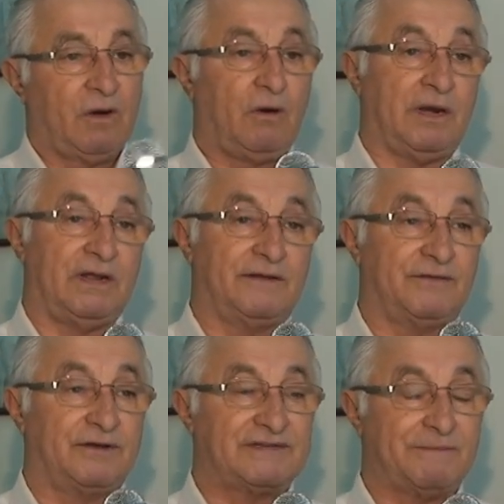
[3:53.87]
Olha,
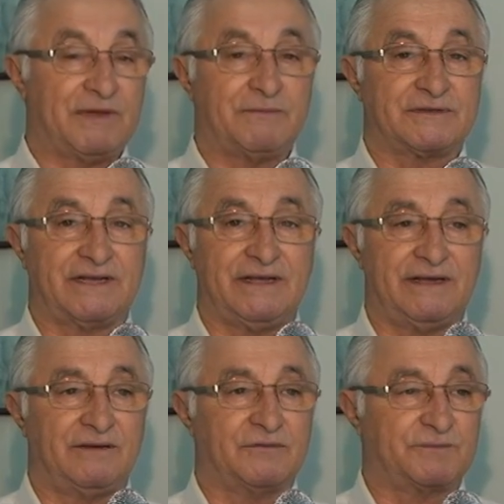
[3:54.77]
nós sabemos
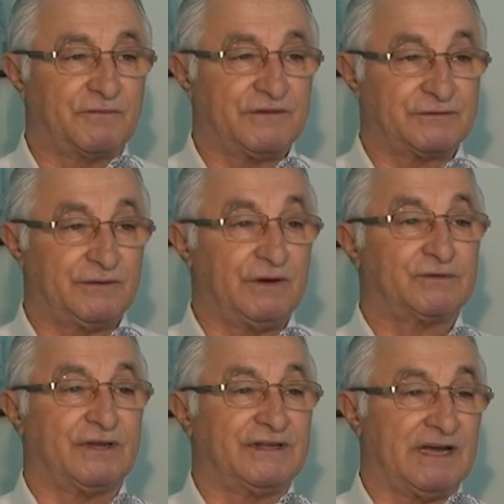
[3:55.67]
que os professores, não
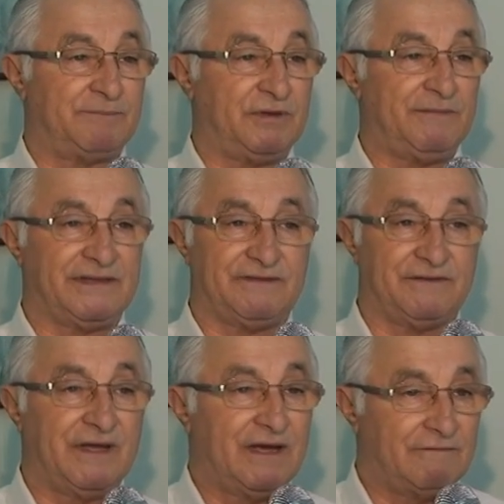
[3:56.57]
só de Capim, mas de
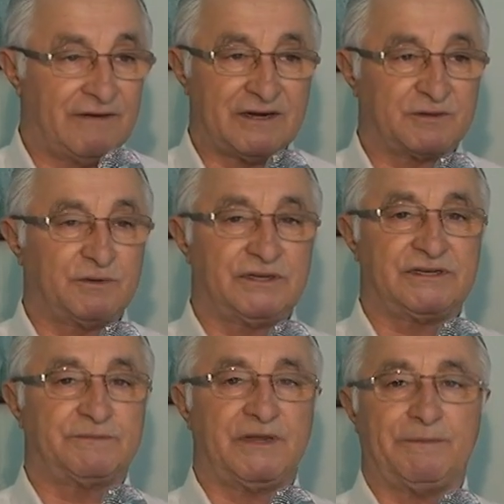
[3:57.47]
vários
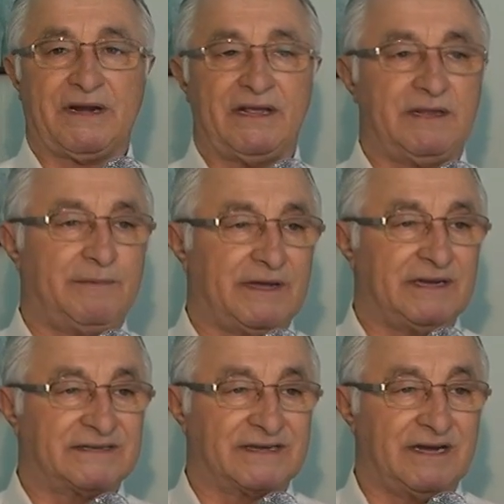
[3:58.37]
municípios da Paraíba,
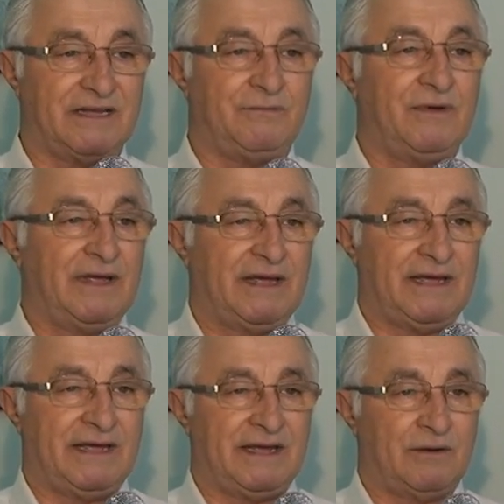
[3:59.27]
eles ganham
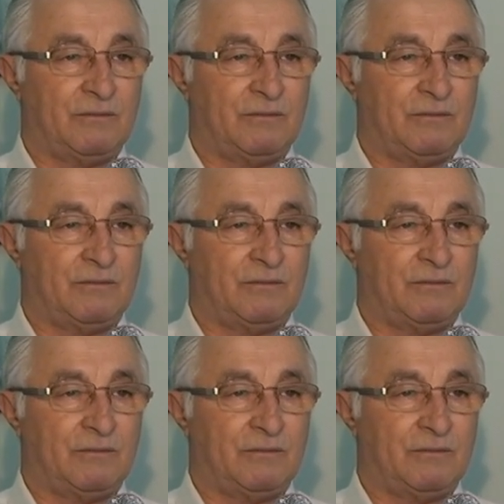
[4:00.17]
é,